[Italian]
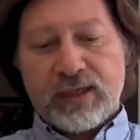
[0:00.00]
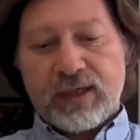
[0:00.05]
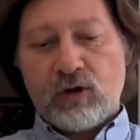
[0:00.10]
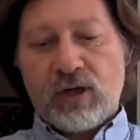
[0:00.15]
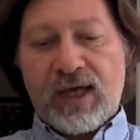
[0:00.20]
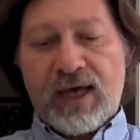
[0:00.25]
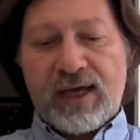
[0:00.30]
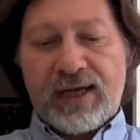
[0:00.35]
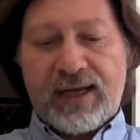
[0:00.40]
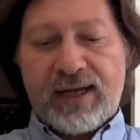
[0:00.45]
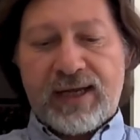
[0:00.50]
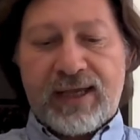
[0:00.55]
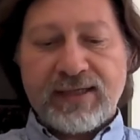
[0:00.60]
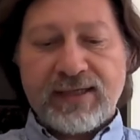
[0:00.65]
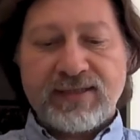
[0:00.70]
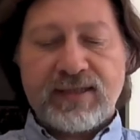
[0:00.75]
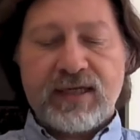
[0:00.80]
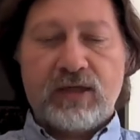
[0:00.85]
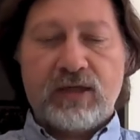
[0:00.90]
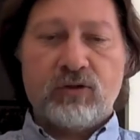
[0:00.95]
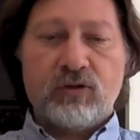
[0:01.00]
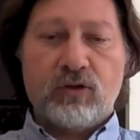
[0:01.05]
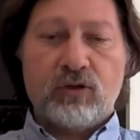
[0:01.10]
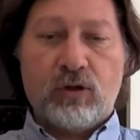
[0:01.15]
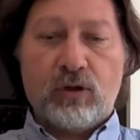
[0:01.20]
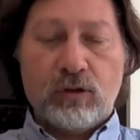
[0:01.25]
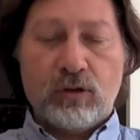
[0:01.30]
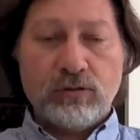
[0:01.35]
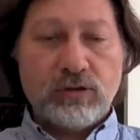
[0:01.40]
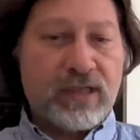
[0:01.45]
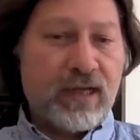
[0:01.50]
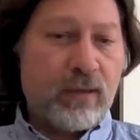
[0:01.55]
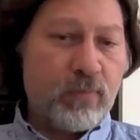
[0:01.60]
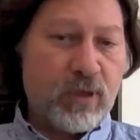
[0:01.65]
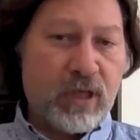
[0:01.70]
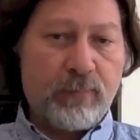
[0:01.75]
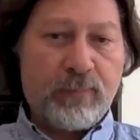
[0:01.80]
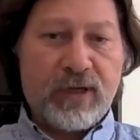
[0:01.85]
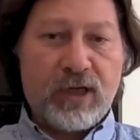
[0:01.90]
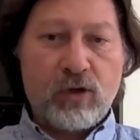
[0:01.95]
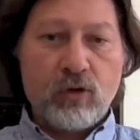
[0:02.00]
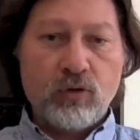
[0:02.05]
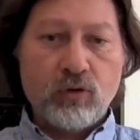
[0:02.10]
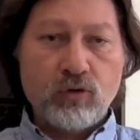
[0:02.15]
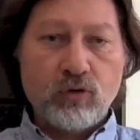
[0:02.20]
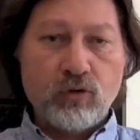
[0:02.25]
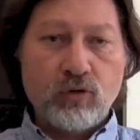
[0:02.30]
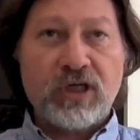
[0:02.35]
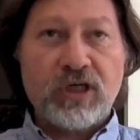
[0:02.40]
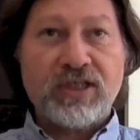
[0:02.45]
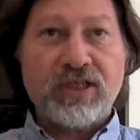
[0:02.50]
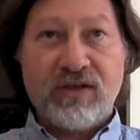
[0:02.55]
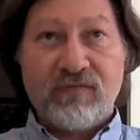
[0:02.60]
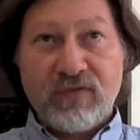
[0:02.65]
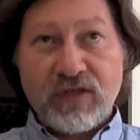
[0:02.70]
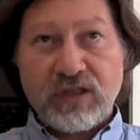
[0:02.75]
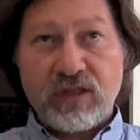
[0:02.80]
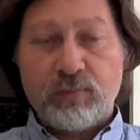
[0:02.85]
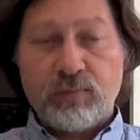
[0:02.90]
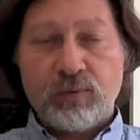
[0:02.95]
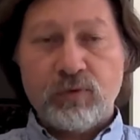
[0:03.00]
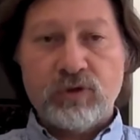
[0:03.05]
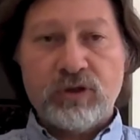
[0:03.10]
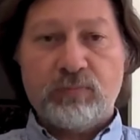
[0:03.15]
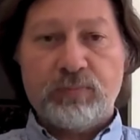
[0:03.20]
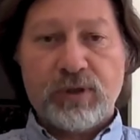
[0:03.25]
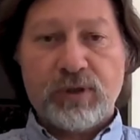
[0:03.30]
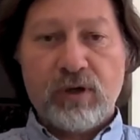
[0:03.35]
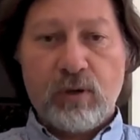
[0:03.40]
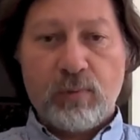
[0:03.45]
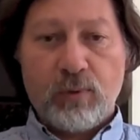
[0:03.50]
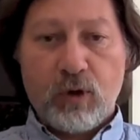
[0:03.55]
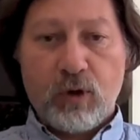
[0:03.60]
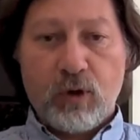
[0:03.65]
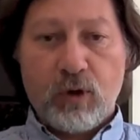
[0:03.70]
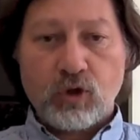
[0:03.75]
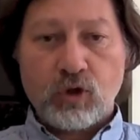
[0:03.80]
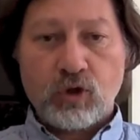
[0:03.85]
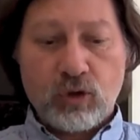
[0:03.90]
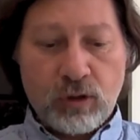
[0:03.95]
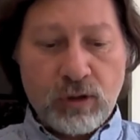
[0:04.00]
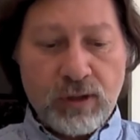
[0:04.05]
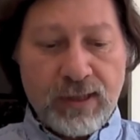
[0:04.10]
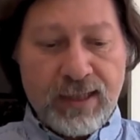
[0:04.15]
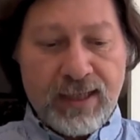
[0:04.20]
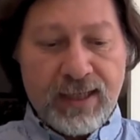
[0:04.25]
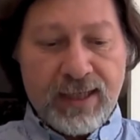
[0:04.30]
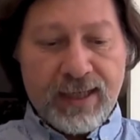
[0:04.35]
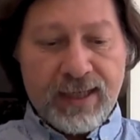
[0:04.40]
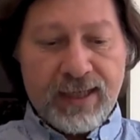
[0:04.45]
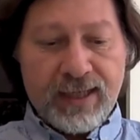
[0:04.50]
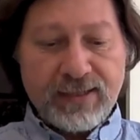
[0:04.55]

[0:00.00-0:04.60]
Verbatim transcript: regolare è stato il campionato appena concluso che ci ha visto appunto al primo posto,